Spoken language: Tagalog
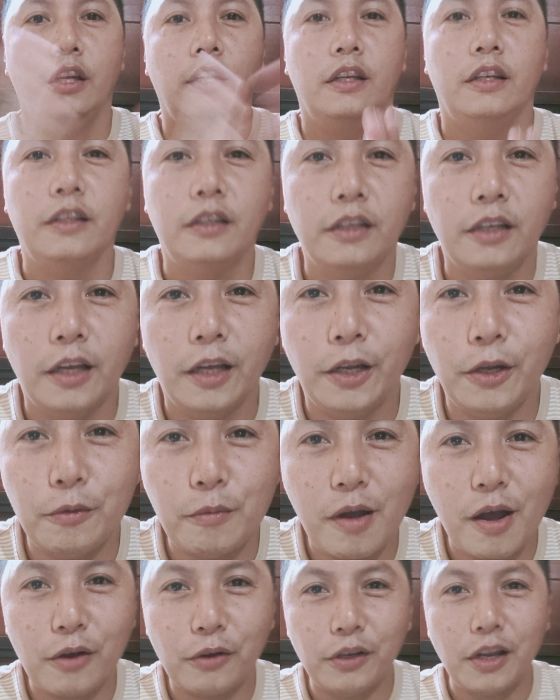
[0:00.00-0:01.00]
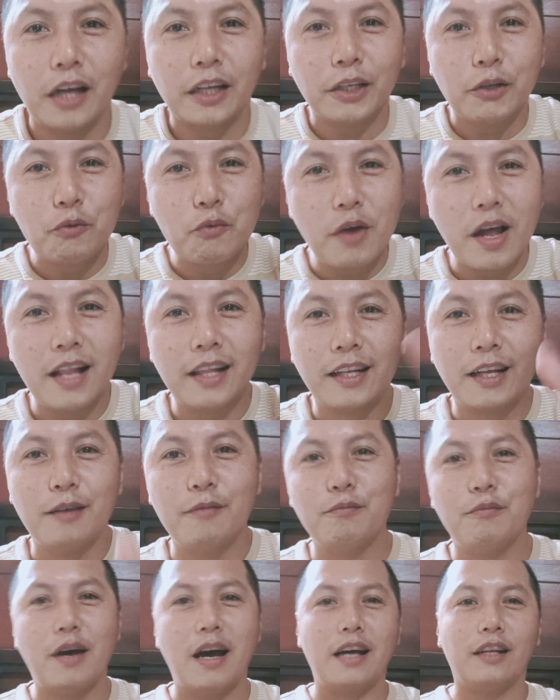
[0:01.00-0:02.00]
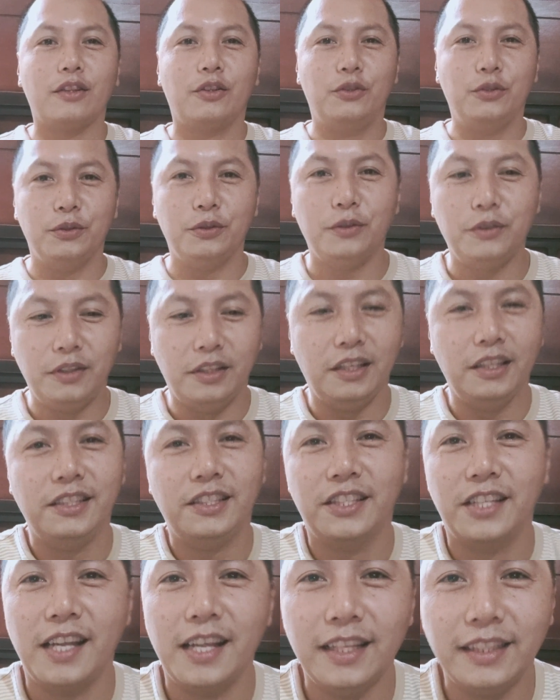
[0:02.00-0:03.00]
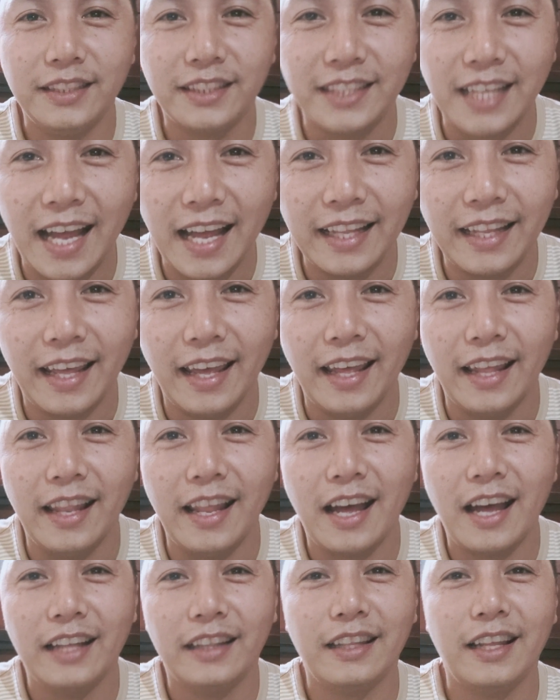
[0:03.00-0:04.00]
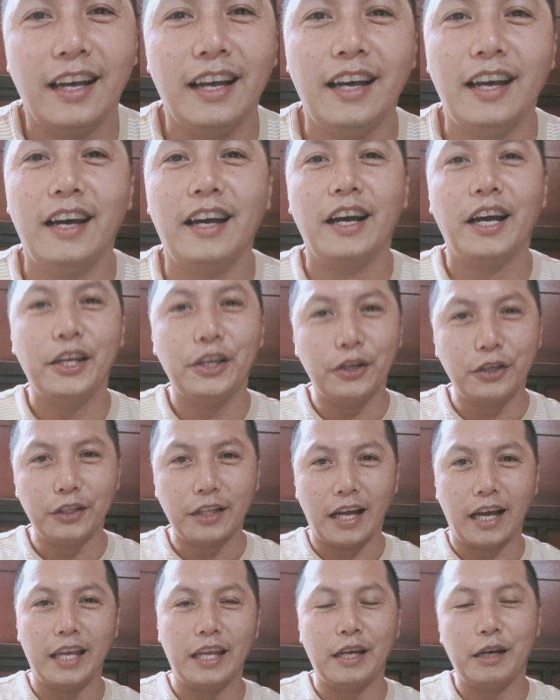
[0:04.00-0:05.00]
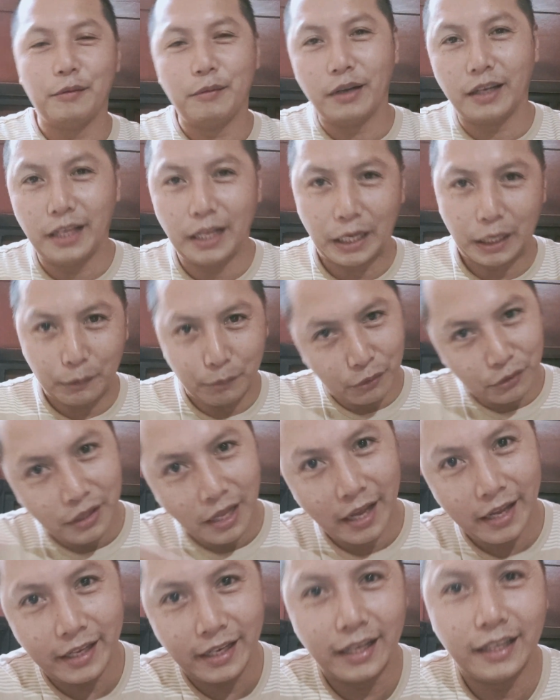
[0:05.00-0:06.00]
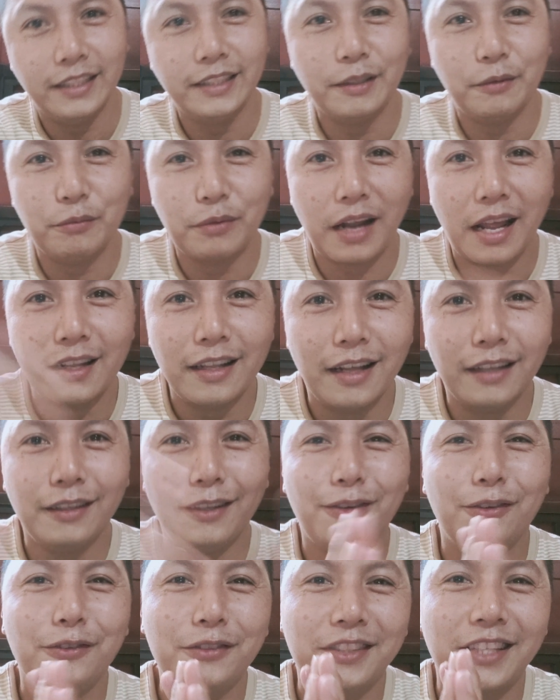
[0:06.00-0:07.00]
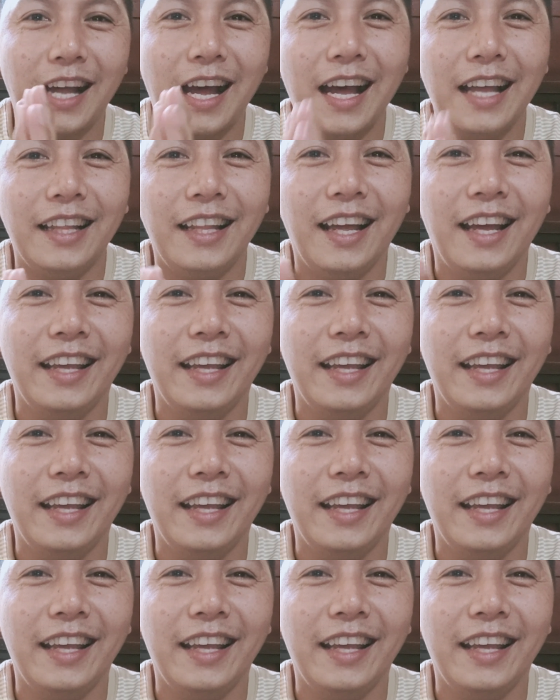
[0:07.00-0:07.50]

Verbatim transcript: Hello mga kulaki, welcome back to Diesel Channel At uh, ngayon ay uh, magre-review tayo ng isang product na kung saan ay